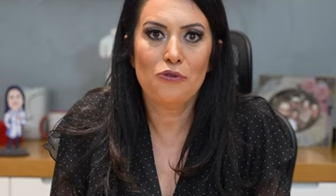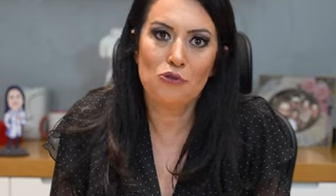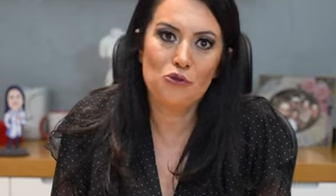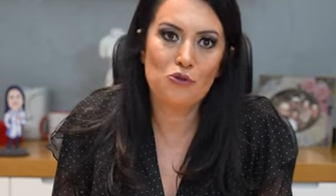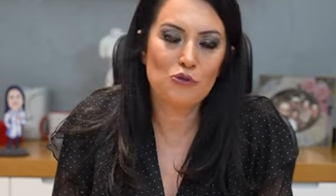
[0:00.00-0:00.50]

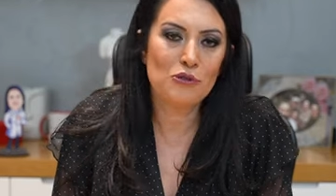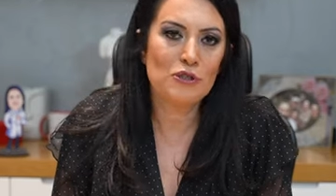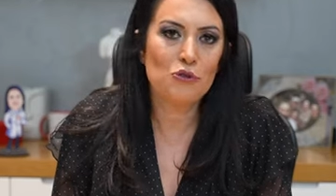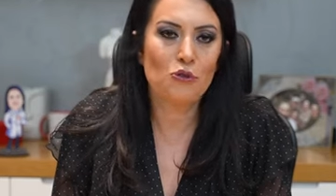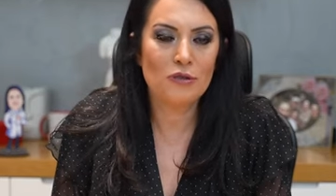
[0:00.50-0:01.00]
Fokuslu
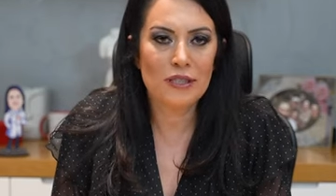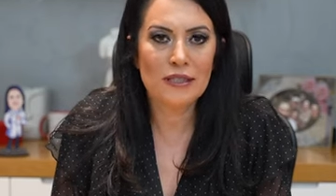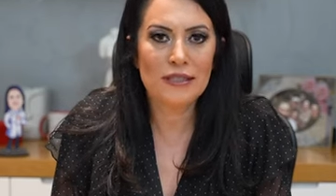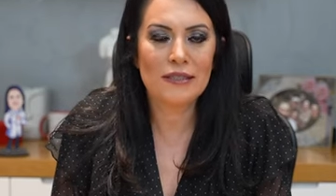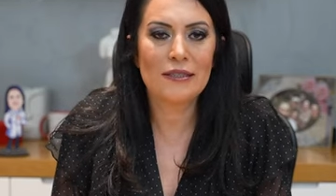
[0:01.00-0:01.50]
ultrason
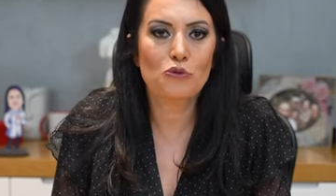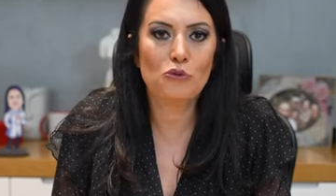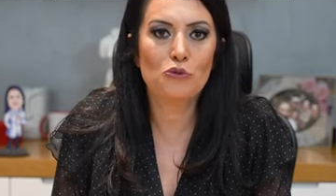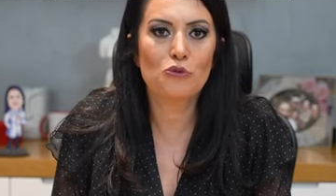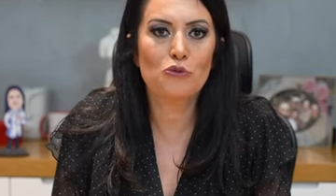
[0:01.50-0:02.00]
nedir?
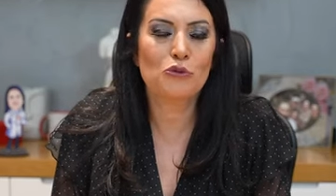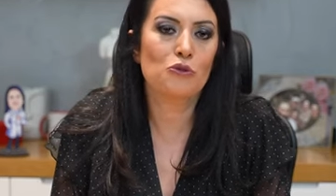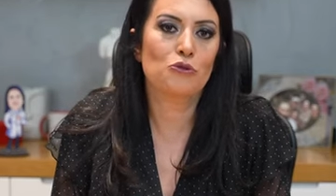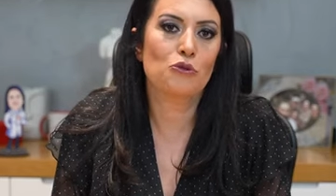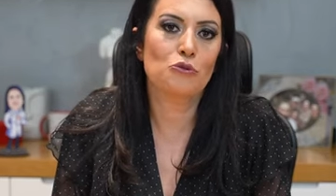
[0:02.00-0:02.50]
Fokuslu
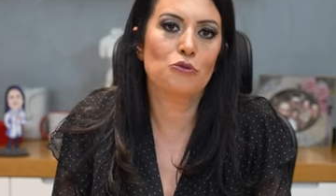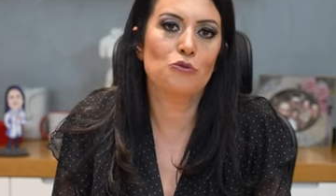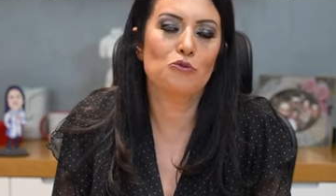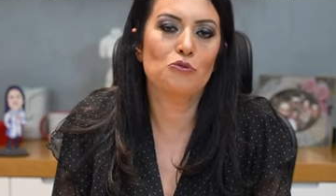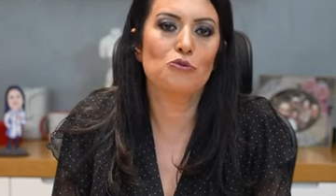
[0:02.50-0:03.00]

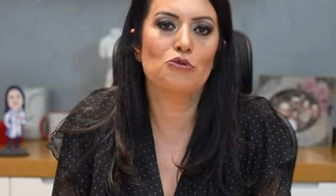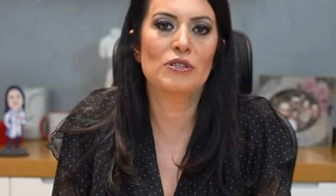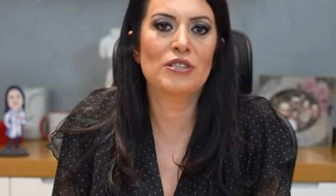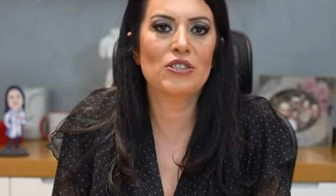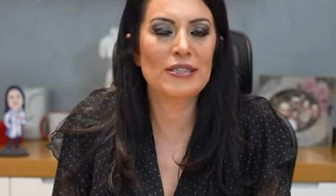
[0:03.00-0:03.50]
ultrason
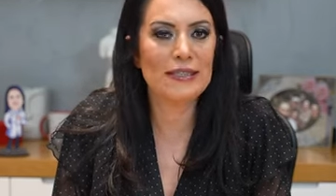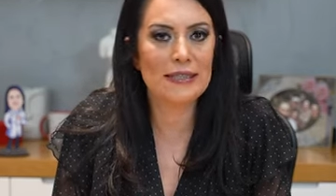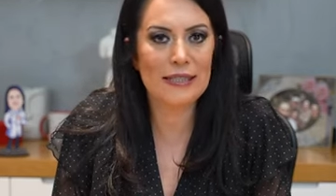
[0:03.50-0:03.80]
günümüzde cilt